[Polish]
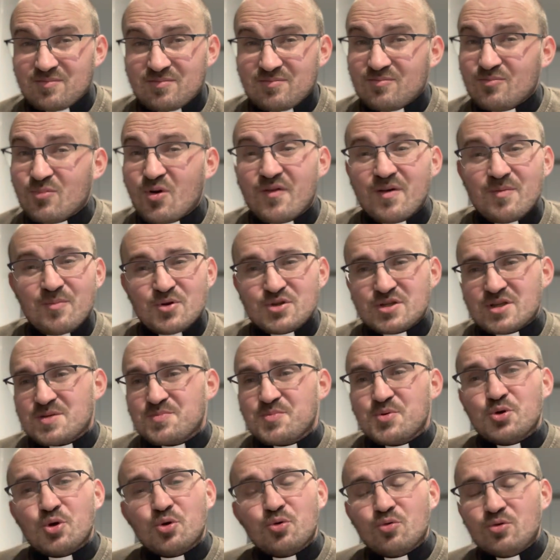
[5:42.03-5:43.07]
Mówię może
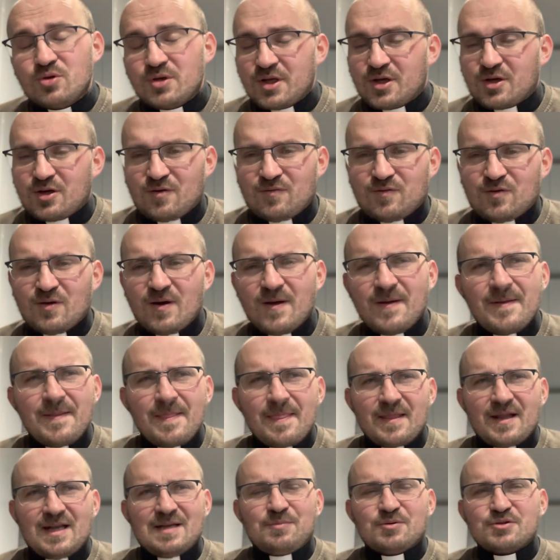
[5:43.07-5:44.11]
zbyt ogólnikowo,
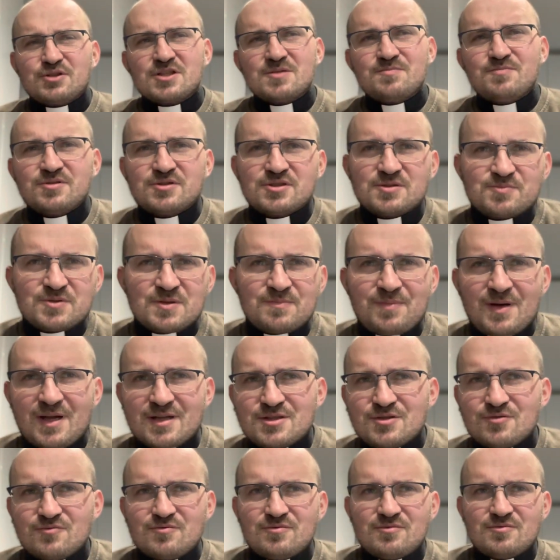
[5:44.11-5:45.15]
ale po to, żebyś
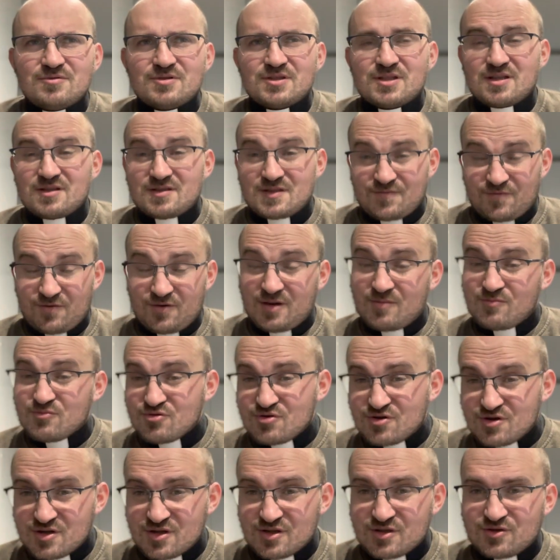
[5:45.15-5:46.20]
przypatrzył się swojemu
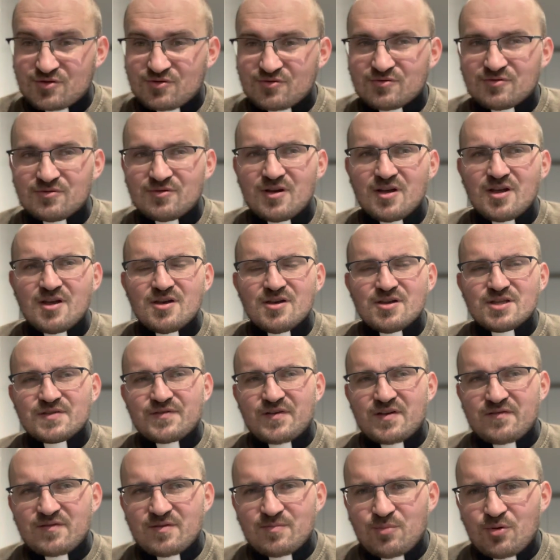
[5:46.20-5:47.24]
życiu,
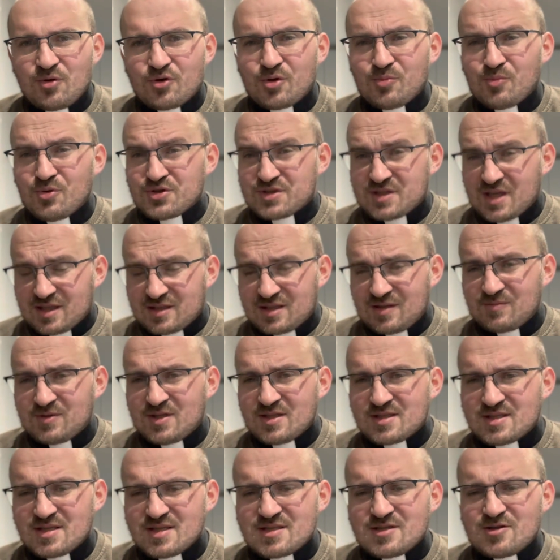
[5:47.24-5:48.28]
swoim wyborom, ostatnim
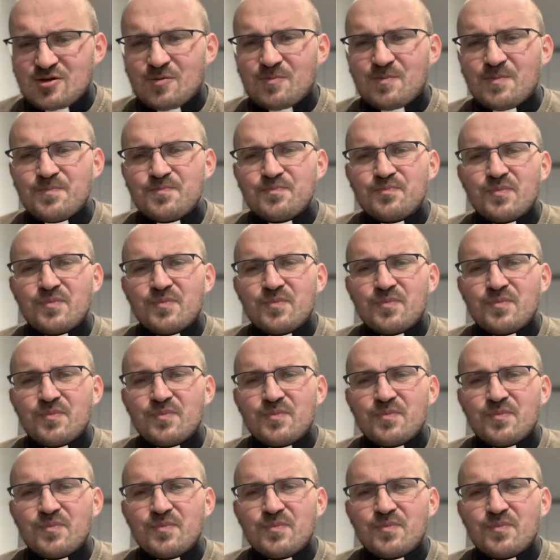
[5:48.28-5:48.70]
decyzjom,